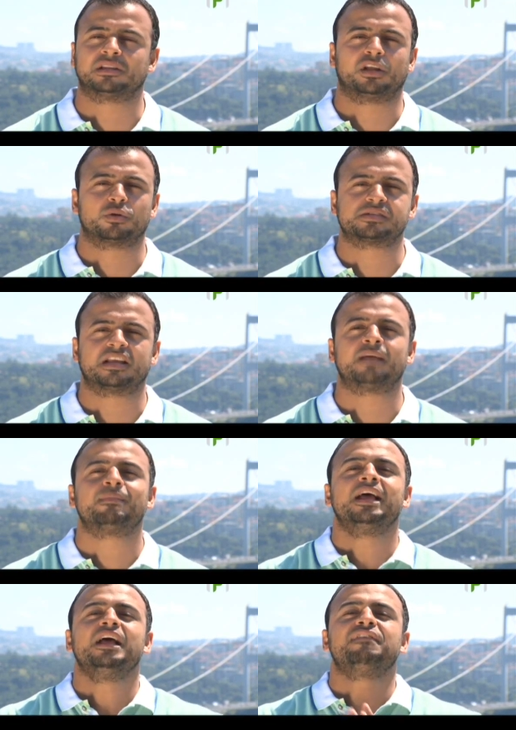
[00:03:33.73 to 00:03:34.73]
صلى الله عليه وسلم
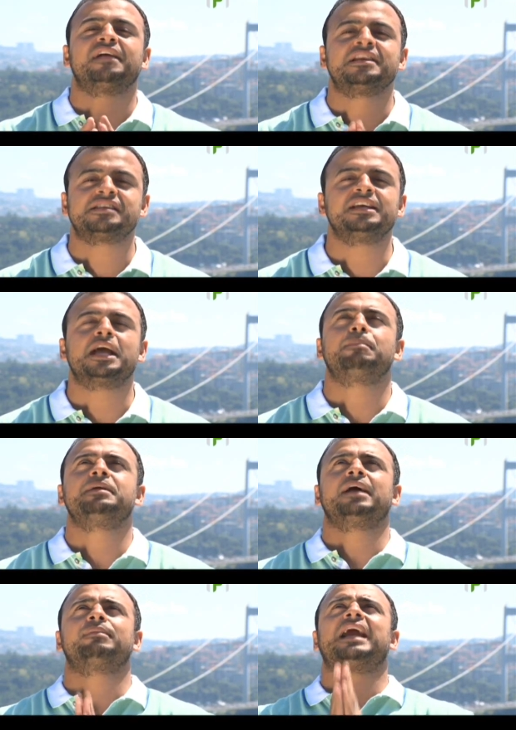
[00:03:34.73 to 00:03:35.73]
فاللي زيك
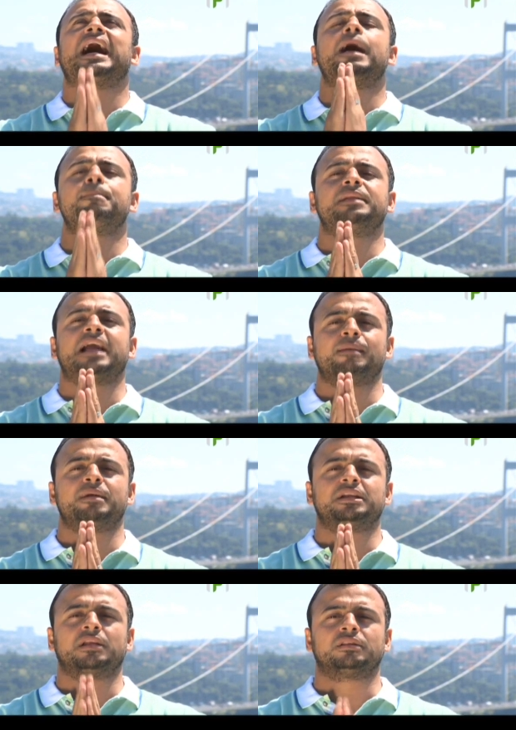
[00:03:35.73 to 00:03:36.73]
بيعمل احب
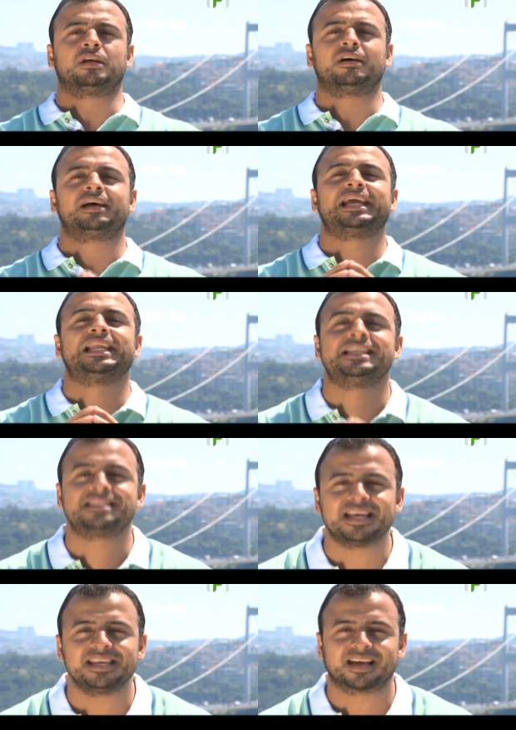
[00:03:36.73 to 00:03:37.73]
الاعمال الى الله اللي
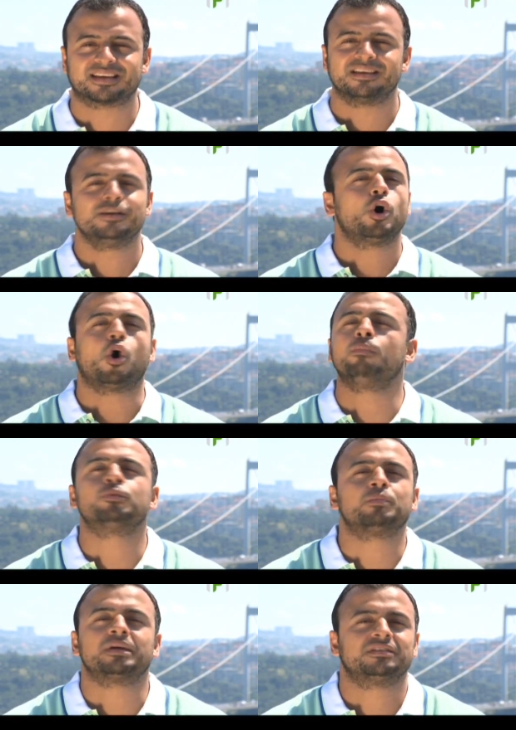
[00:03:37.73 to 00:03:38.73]
زيك
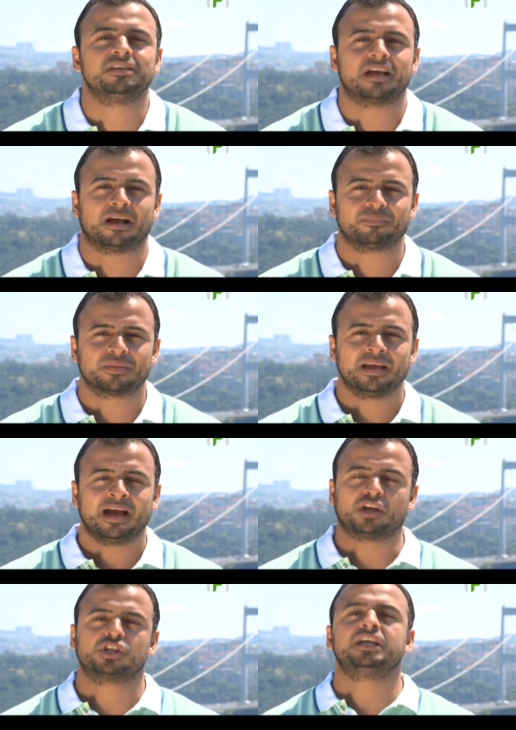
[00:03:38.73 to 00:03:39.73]
عمره ما يضيع
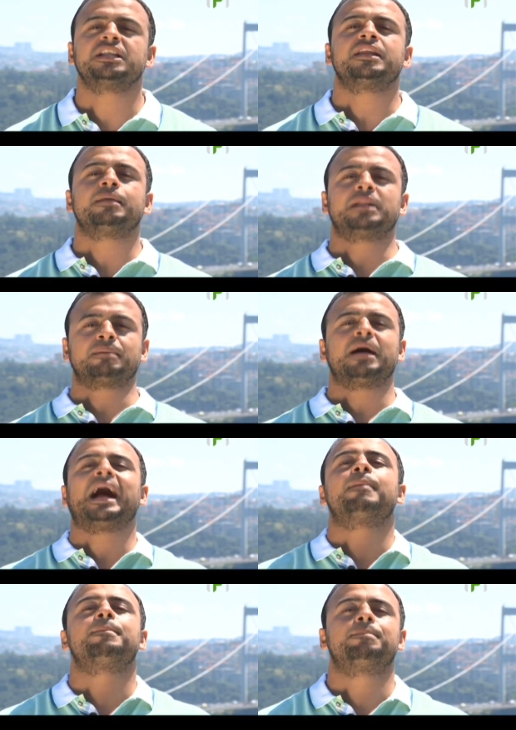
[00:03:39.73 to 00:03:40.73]
عشان كده النبي لما
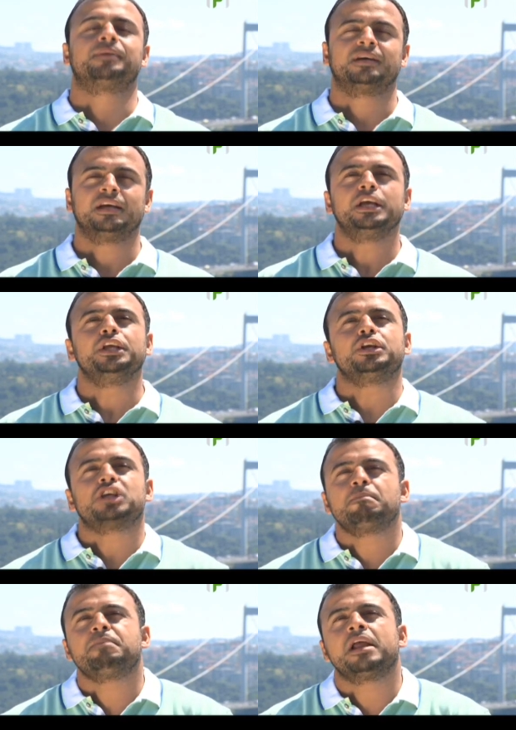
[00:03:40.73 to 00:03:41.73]
حب
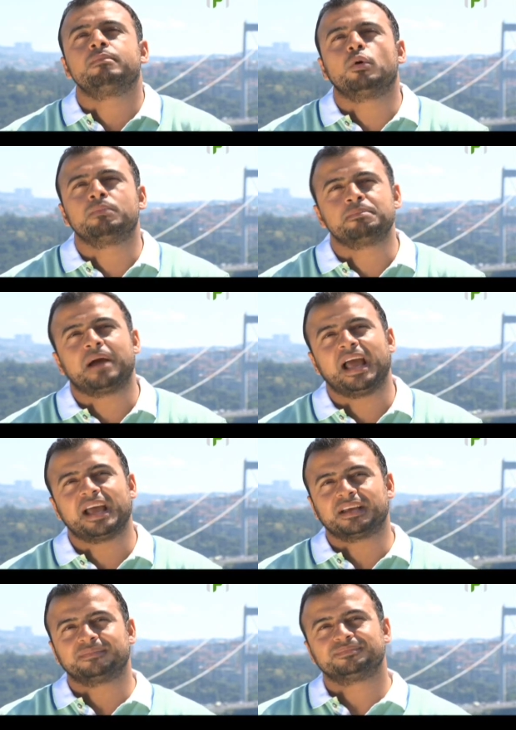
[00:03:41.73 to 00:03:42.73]
يشبه المؤمن
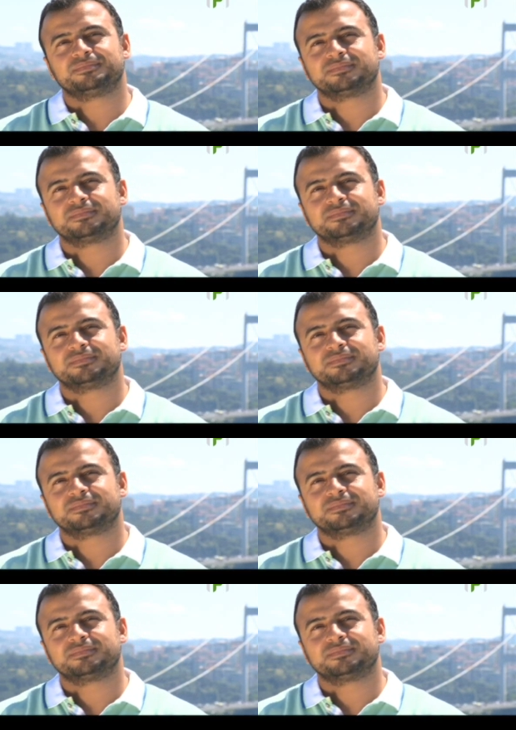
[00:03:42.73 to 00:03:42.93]
بحاجه